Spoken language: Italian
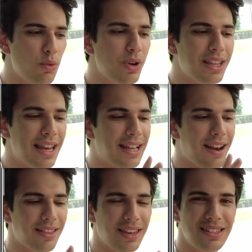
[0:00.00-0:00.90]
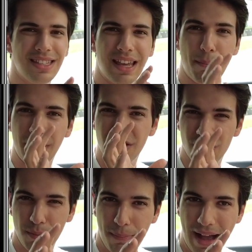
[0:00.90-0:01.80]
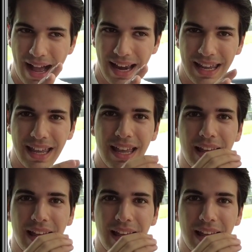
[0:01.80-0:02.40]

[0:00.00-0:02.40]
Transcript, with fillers: una delle caratteristiche principali